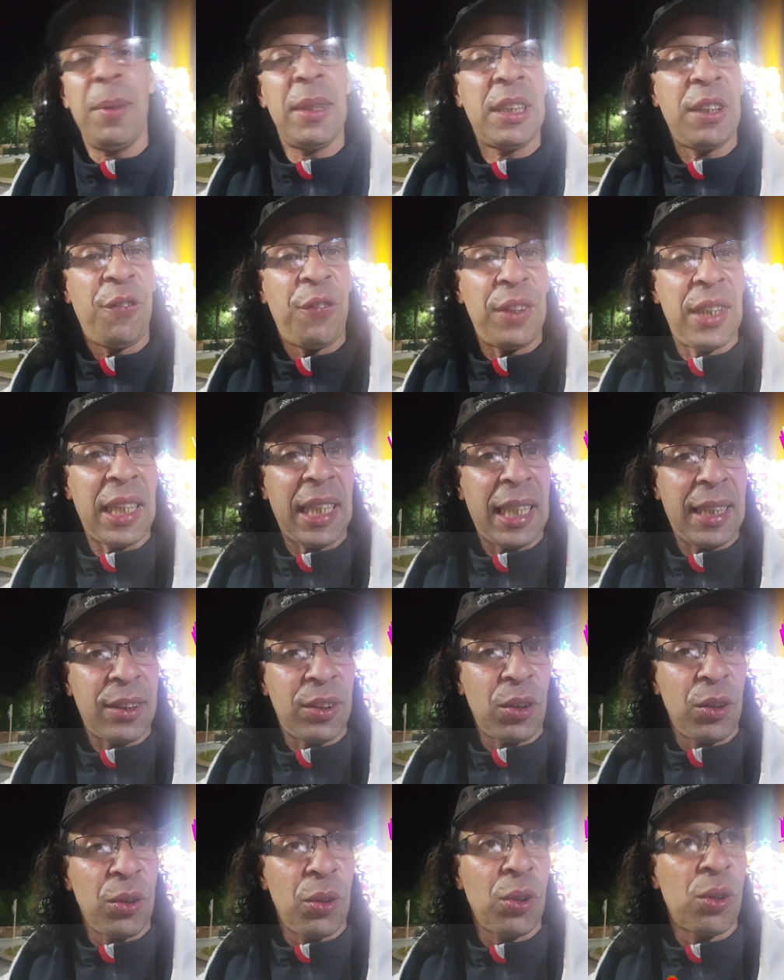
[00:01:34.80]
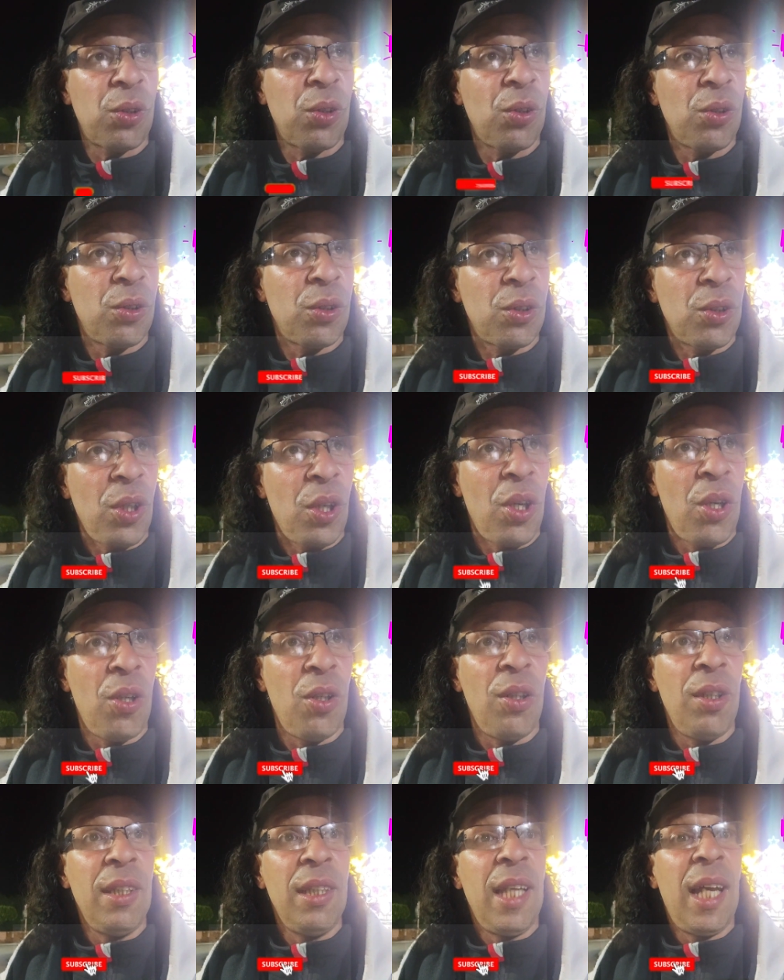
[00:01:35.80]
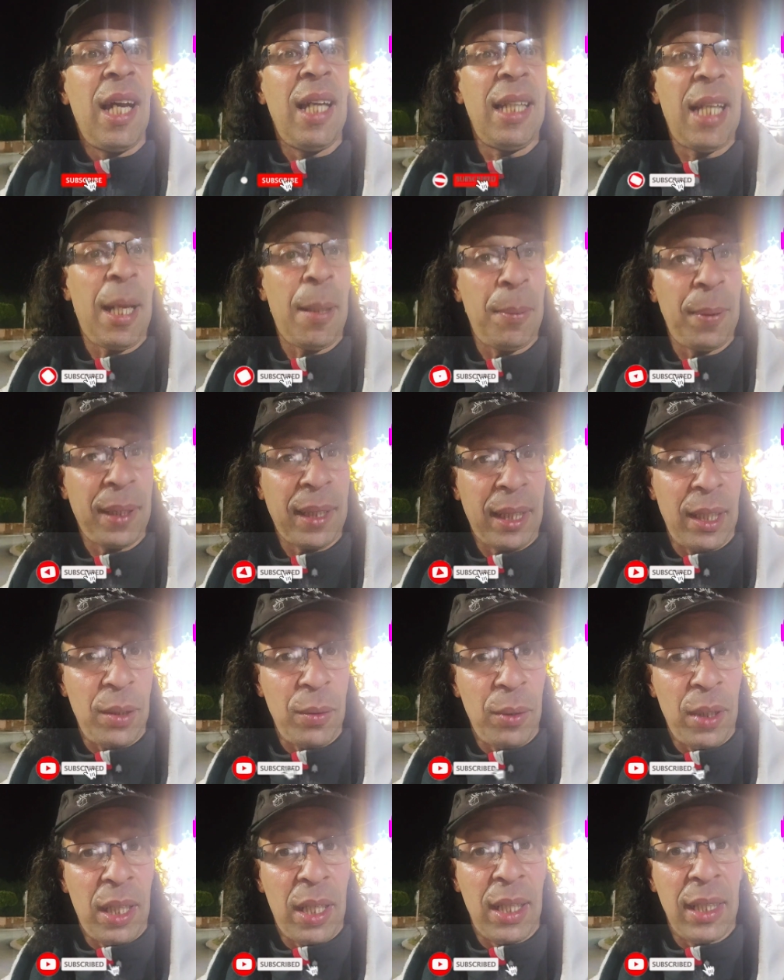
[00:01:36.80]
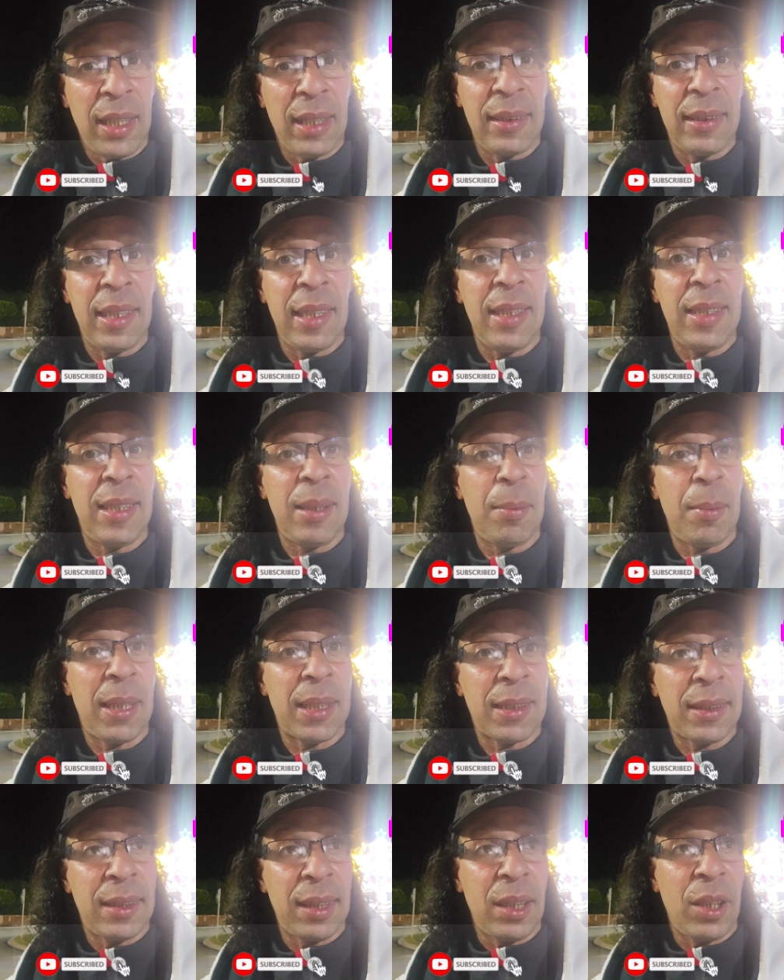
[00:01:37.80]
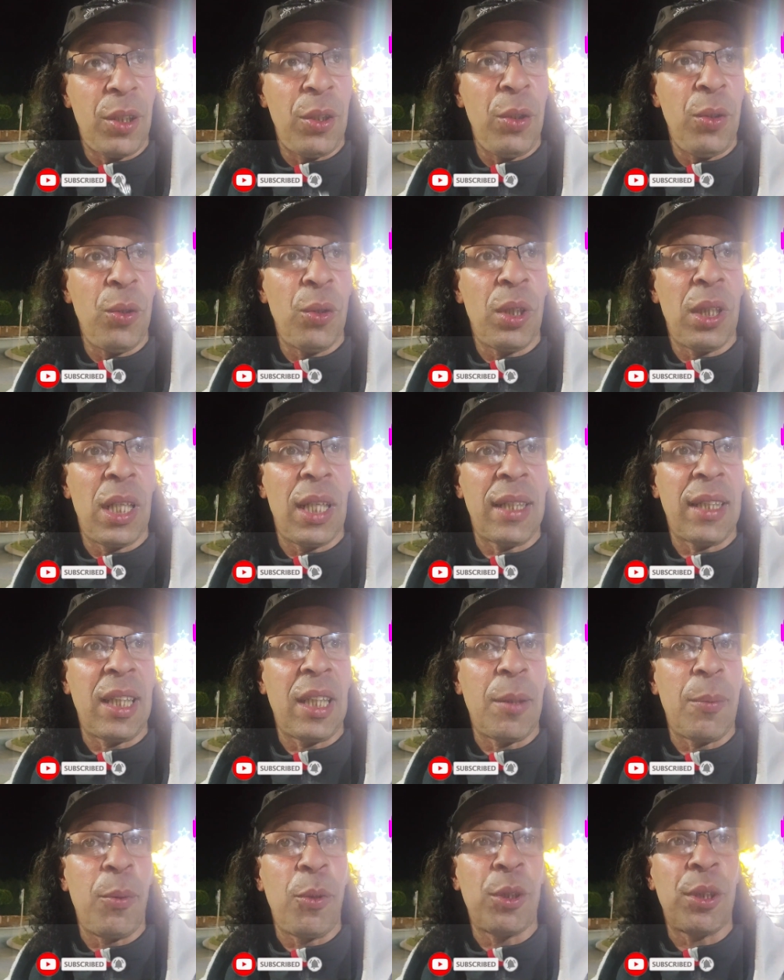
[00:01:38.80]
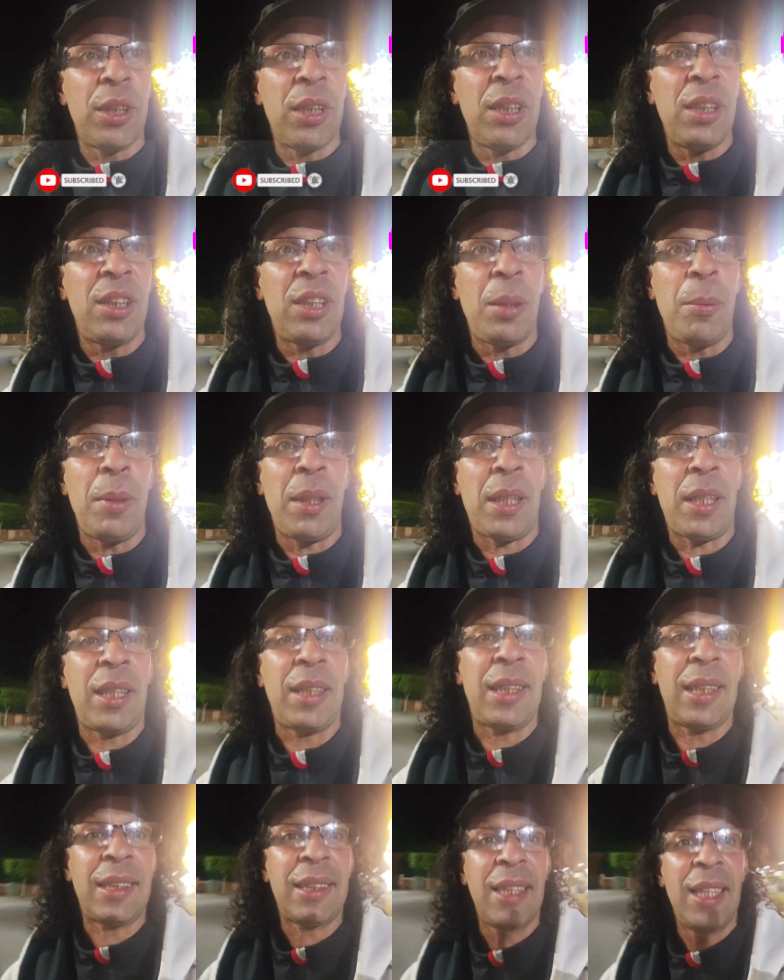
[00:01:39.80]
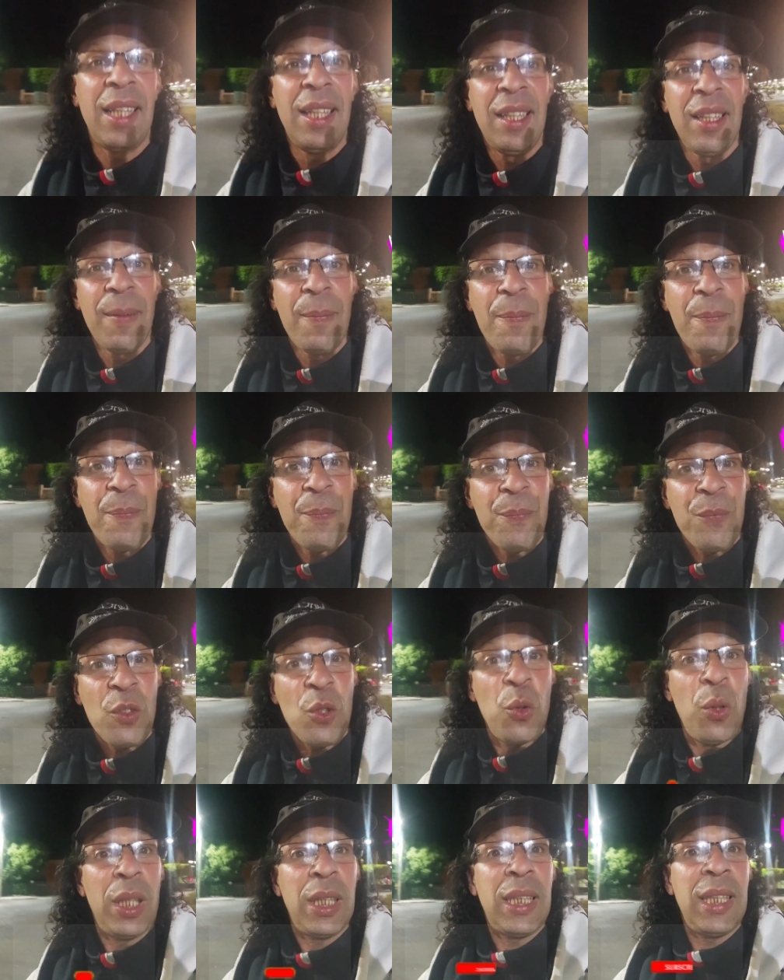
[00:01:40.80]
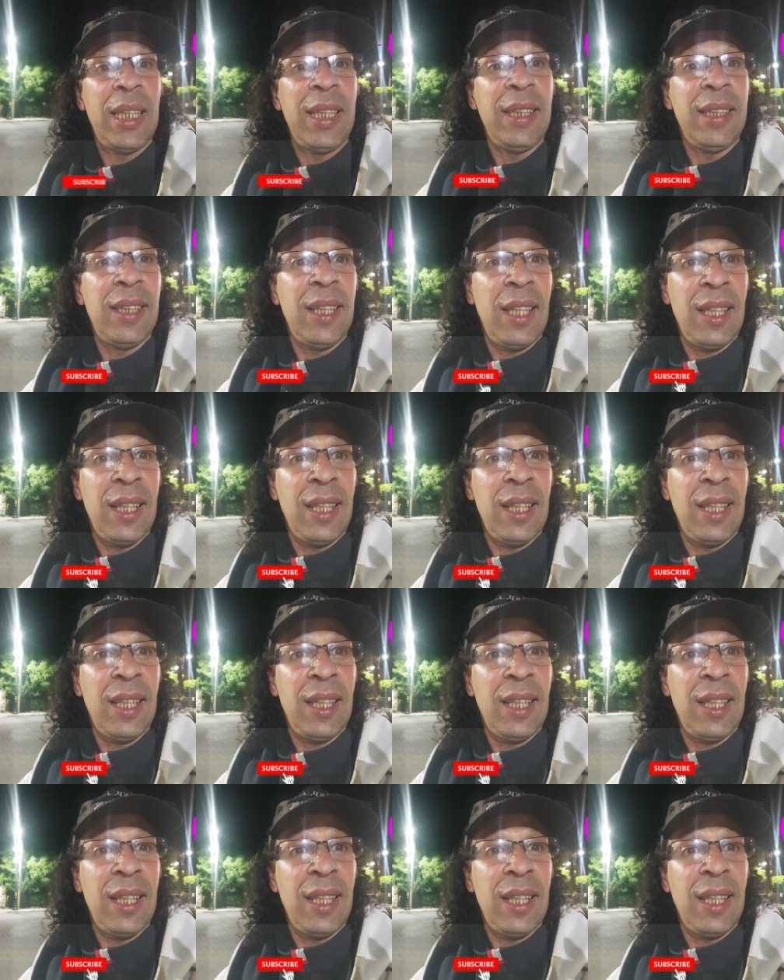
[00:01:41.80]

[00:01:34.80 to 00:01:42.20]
مسافة 400 200 ألعاب القوى كندير الجيمناستيك اليوغا كيك بوكسين جميع الرياضات وهاد الهد...